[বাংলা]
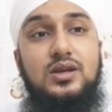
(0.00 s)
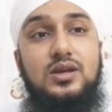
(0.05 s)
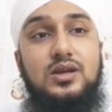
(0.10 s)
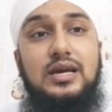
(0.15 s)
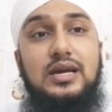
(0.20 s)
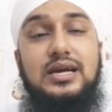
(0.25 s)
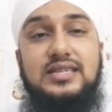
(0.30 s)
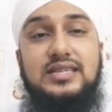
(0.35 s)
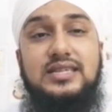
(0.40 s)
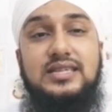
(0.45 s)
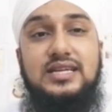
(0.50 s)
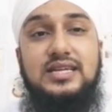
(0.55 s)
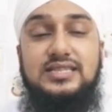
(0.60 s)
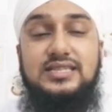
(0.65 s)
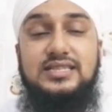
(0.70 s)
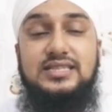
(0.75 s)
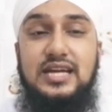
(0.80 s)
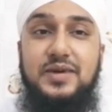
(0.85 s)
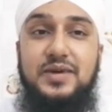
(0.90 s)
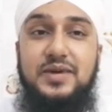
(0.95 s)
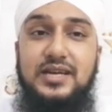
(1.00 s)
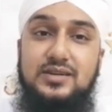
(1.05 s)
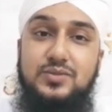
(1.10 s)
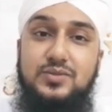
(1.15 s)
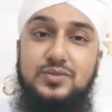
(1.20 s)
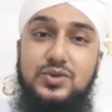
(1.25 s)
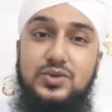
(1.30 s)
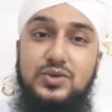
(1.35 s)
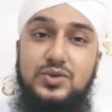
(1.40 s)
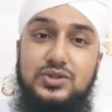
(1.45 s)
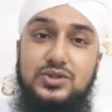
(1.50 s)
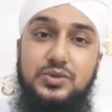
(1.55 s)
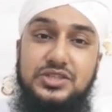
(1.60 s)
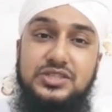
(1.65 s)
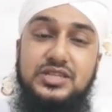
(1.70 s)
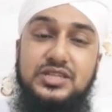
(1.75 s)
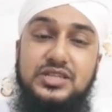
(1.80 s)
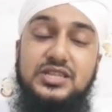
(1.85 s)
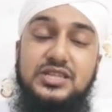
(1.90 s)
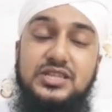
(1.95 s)
হাসান আজহারি ভাই একটা বক্তব্য
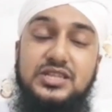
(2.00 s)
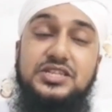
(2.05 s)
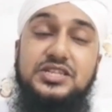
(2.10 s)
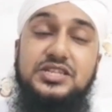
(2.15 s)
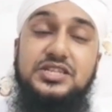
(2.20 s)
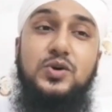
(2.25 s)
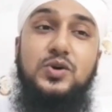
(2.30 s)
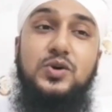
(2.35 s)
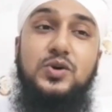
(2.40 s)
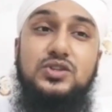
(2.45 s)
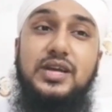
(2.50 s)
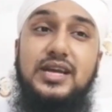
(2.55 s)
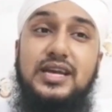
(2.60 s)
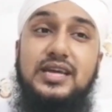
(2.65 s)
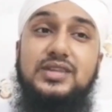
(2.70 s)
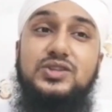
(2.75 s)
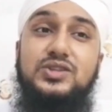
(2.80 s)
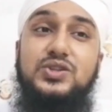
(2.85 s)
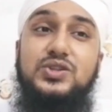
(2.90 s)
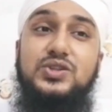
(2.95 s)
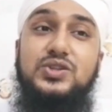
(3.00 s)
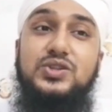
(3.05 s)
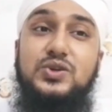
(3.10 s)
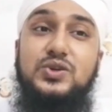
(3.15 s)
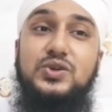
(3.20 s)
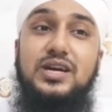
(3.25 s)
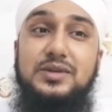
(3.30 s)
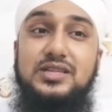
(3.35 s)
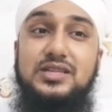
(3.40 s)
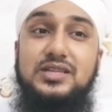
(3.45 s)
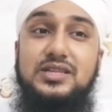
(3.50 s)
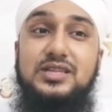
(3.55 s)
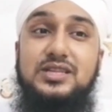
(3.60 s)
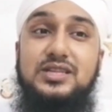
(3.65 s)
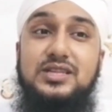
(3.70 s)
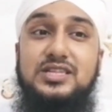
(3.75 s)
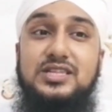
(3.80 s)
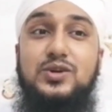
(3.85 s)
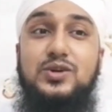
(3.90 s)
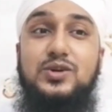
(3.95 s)
দিচ্ছেন সেই বক্তব্যরে কেন্দ্র করে আমাদের দেশে
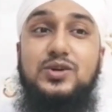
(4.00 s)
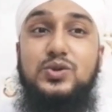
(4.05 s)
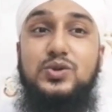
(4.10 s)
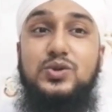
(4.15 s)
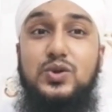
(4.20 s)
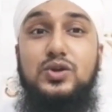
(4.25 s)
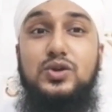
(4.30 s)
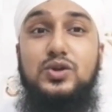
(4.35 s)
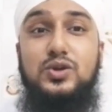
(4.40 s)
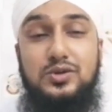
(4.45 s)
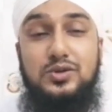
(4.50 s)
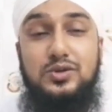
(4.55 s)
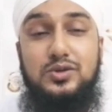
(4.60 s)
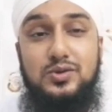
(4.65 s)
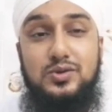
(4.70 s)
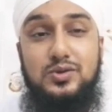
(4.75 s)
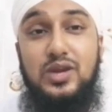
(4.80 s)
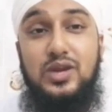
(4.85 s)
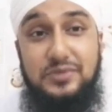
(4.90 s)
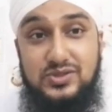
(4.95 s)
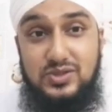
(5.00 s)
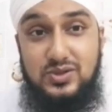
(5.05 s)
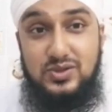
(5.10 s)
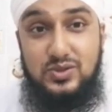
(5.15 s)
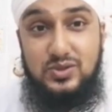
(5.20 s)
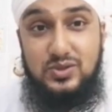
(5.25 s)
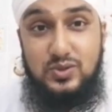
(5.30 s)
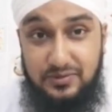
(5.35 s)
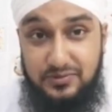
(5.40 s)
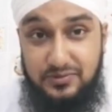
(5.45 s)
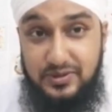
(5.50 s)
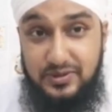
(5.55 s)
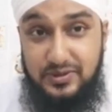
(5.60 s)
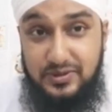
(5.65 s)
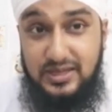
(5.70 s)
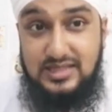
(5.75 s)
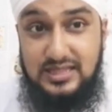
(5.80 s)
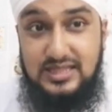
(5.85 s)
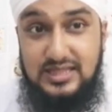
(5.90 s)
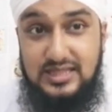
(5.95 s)
কতগুলো গোলাপি গোলাপি
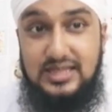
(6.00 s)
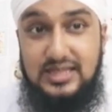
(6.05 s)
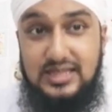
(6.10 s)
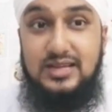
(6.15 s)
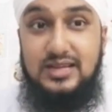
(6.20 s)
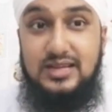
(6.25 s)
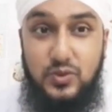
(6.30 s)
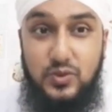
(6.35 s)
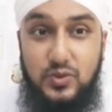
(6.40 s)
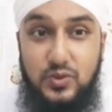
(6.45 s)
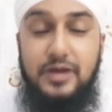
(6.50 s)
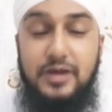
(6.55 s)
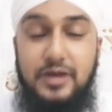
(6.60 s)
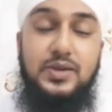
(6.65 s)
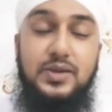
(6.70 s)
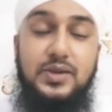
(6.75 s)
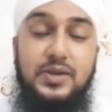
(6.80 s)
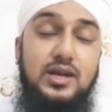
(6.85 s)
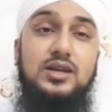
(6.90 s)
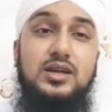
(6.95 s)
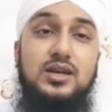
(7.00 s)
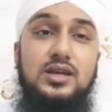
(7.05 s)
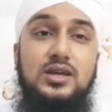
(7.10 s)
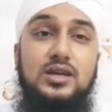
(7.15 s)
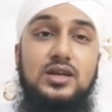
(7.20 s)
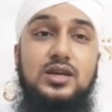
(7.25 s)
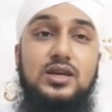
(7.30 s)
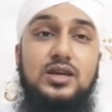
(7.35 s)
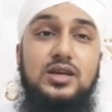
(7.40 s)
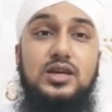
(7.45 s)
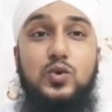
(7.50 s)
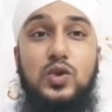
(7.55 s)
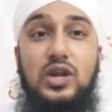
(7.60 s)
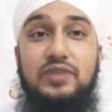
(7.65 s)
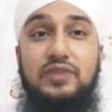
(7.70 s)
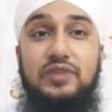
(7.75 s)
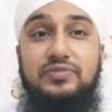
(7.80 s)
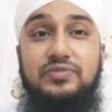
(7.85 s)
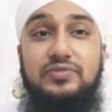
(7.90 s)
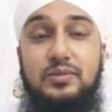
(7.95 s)
যাদেরকে বলি আমরা এই
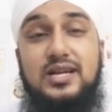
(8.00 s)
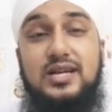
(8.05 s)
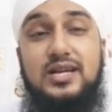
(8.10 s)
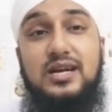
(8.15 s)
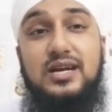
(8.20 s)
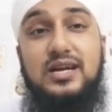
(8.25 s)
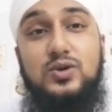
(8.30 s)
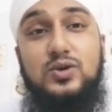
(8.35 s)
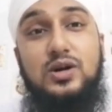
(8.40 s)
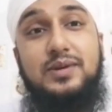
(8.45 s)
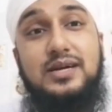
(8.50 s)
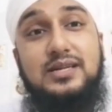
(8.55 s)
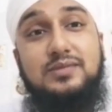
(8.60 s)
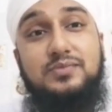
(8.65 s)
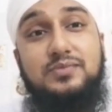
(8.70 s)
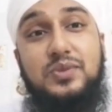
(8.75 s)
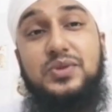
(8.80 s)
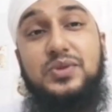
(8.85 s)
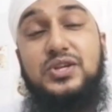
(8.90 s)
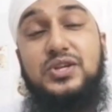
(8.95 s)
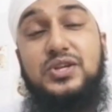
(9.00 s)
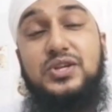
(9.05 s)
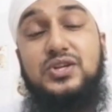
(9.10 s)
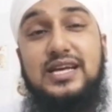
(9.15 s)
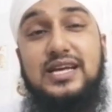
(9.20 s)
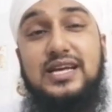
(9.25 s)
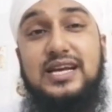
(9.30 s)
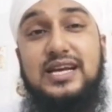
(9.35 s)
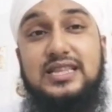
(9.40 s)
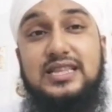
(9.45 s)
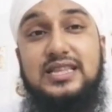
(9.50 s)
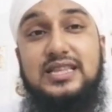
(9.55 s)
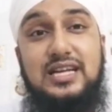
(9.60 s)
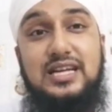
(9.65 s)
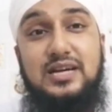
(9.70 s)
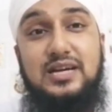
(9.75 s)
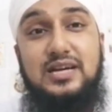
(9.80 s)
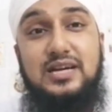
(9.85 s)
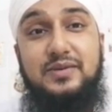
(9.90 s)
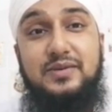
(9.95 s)
গোলাপি মার্কাগুলো আবার বিভিন্ন জায়গা থেকে
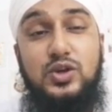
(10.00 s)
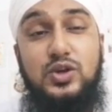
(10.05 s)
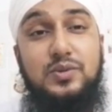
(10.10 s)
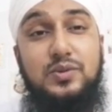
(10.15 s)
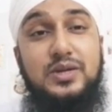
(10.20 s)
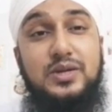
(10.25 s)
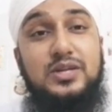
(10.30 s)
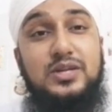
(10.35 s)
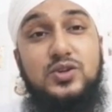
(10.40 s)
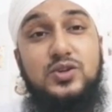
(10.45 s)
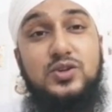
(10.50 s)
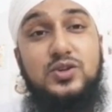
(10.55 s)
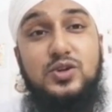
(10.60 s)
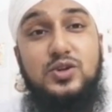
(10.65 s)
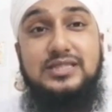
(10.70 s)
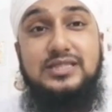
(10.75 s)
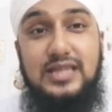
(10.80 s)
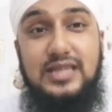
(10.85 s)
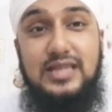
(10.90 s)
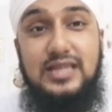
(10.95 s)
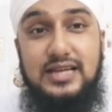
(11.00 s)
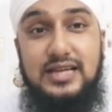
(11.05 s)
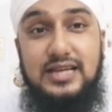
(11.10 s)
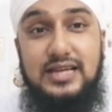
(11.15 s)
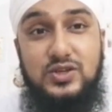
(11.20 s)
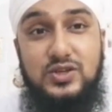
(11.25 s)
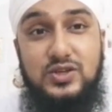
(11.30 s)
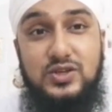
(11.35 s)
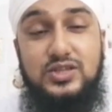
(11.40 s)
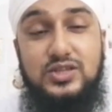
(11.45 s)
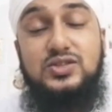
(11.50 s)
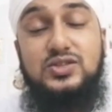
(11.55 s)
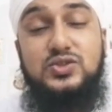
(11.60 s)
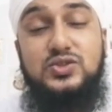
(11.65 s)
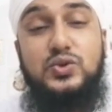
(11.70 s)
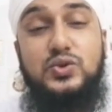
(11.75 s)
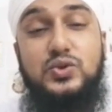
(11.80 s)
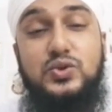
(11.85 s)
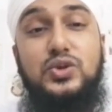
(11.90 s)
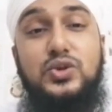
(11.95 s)
তারা আবার ধন্যবাদ ধন্যবাদ জানাইতেছে অর্থাৎ
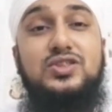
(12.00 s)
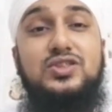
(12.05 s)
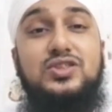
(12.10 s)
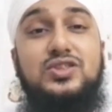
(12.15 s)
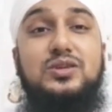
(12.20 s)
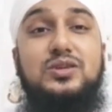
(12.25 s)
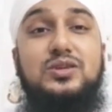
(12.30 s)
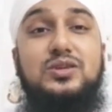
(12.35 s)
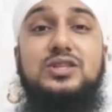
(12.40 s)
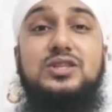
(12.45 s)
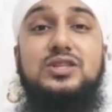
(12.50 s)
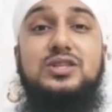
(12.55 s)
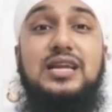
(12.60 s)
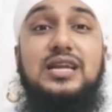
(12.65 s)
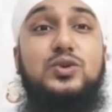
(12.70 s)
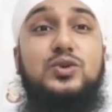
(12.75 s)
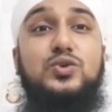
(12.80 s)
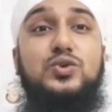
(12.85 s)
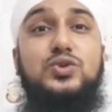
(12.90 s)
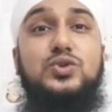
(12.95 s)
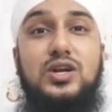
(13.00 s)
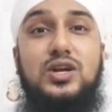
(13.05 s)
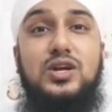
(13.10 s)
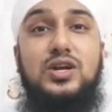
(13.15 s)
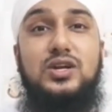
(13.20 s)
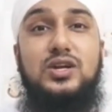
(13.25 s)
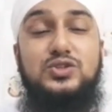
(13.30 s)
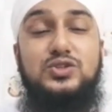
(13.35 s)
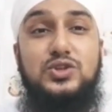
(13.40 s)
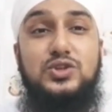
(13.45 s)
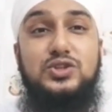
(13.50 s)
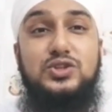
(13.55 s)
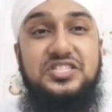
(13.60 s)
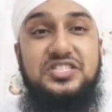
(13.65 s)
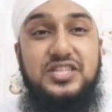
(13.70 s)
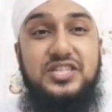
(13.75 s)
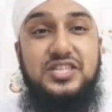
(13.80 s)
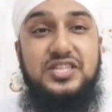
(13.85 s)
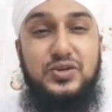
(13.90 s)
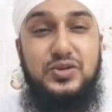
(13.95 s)
সন্নিয়তের মধ্যে তারা আগুন ধরানোর জন্য
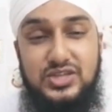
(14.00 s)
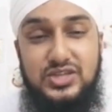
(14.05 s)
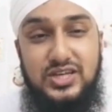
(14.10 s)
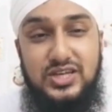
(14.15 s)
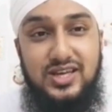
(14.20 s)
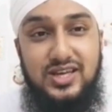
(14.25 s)
চেষ্টা করছে